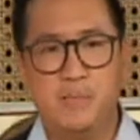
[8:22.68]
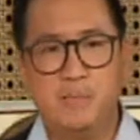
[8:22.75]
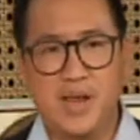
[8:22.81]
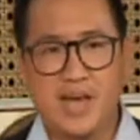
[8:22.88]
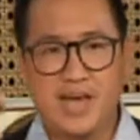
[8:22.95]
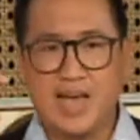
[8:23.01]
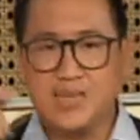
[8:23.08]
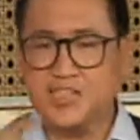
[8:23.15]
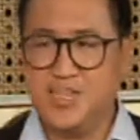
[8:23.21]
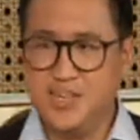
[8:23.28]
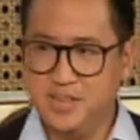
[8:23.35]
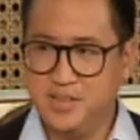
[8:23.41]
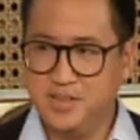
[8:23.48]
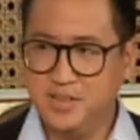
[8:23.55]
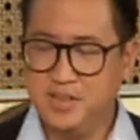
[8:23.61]
milik
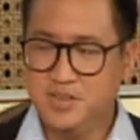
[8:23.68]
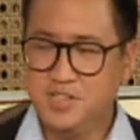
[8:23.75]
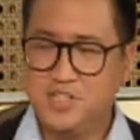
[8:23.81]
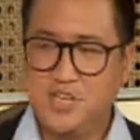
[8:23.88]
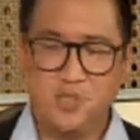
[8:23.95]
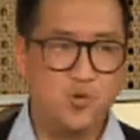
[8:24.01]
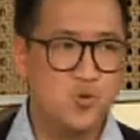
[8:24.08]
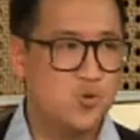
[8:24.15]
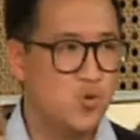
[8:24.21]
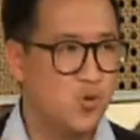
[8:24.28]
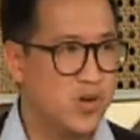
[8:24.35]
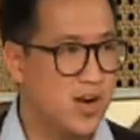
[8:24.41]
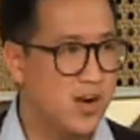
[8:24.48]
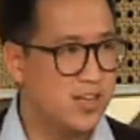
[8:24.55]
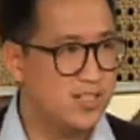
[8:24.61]
asing. Satu
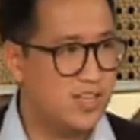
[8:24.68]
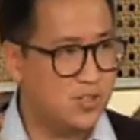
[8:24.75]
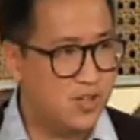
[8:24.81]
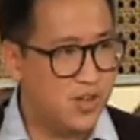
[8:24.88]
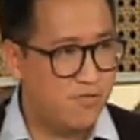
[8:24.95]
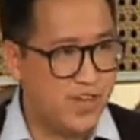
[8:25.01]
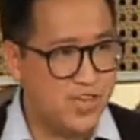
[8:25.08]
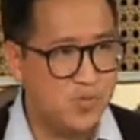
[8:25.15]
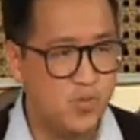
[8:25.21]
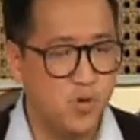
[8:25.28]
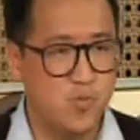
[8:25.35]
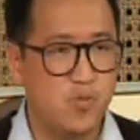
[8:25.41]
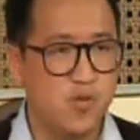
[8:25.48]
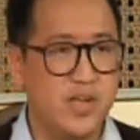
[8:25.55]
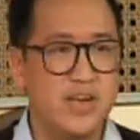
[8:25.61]
Google, satunya
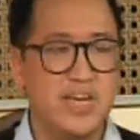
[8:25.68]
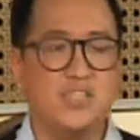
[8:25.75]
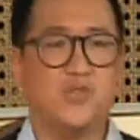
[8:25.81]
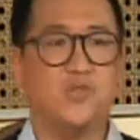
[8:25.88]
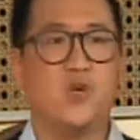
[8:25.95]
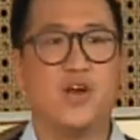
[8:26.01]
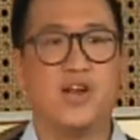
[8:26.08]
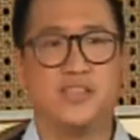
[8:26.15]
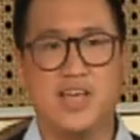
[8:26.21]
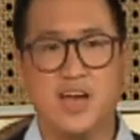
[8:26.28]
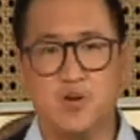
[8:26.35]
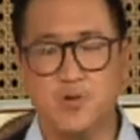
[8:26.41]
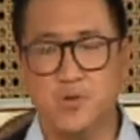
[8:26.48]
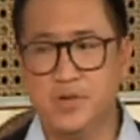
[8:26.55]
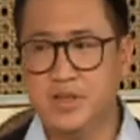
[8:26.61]
Facebook. Mungkin nggak semua orang
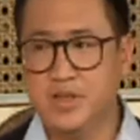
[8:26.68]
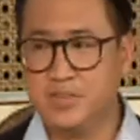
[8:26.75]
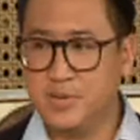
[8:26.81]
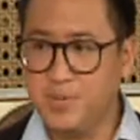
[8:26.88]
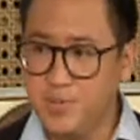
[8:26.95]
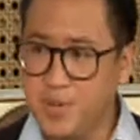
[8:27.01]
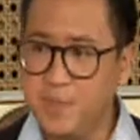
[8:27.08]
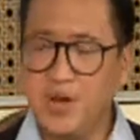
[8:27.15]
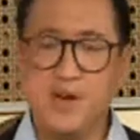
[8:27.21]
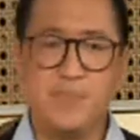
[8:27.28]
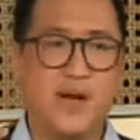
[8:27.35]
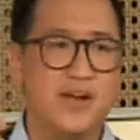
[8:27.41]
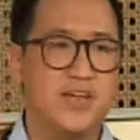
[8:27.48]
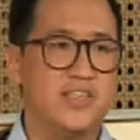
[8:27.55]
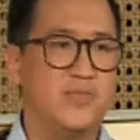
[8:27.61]
tahu, tapi hmm. memang
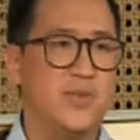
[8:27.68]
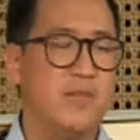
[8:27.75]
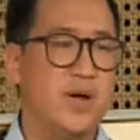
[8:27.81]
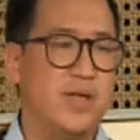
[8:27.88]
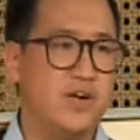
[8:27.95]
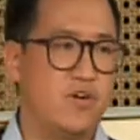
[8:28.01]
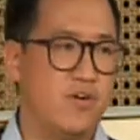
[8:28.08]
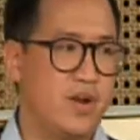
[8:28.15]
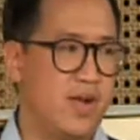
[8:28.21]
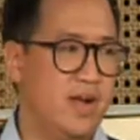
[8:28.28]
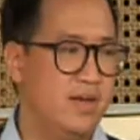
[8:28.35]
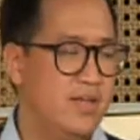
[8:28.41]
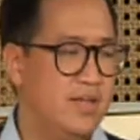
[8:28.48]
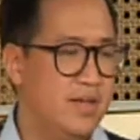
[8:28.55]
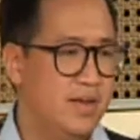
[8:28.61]
dipakai sama banyak orang.